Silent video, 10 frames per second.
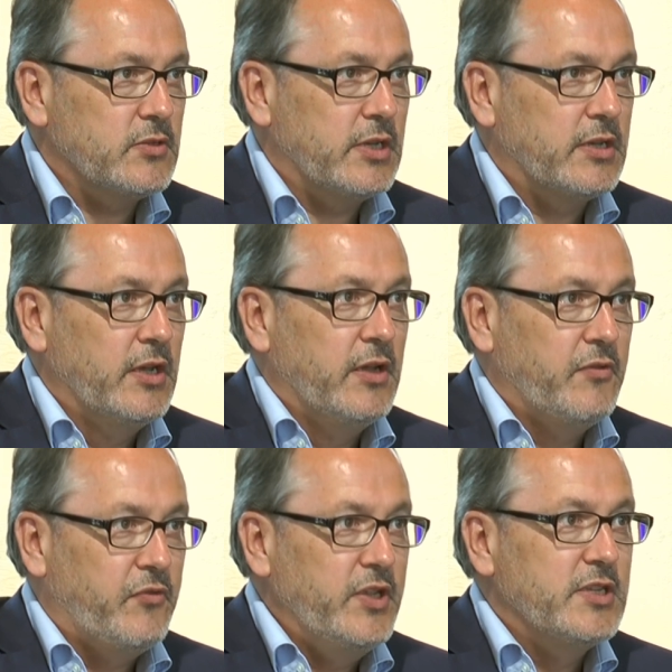sondern
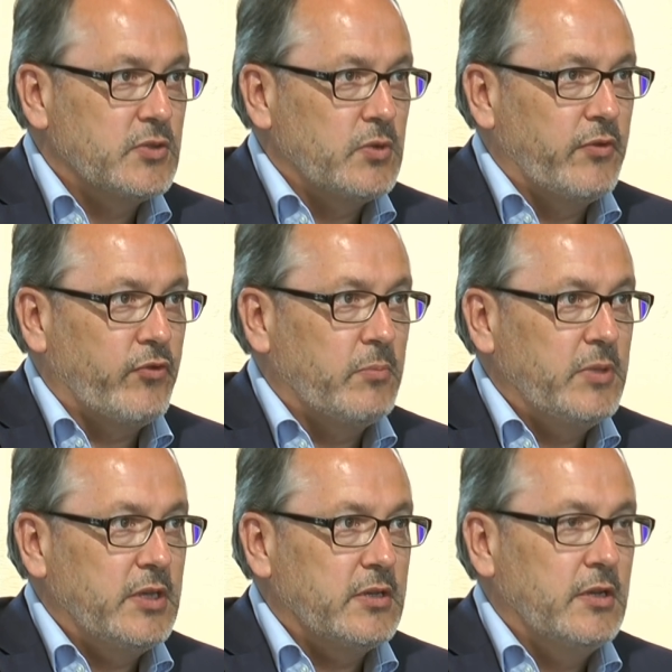viel zu
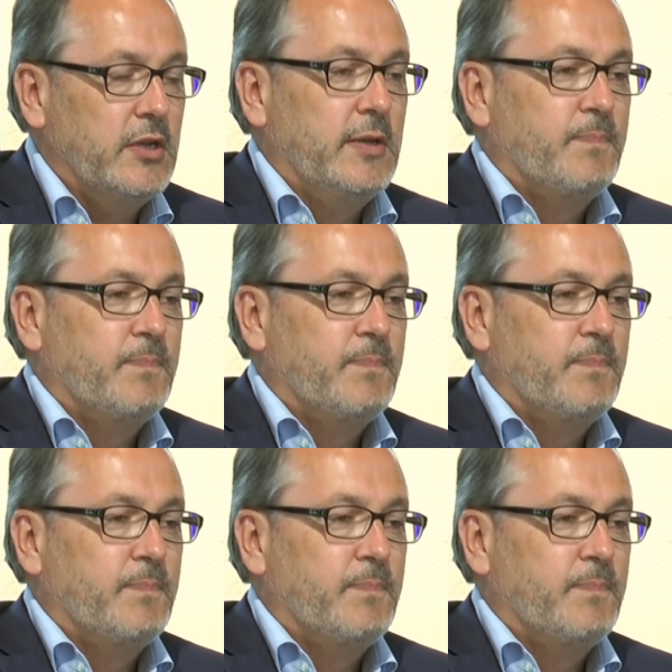informieren.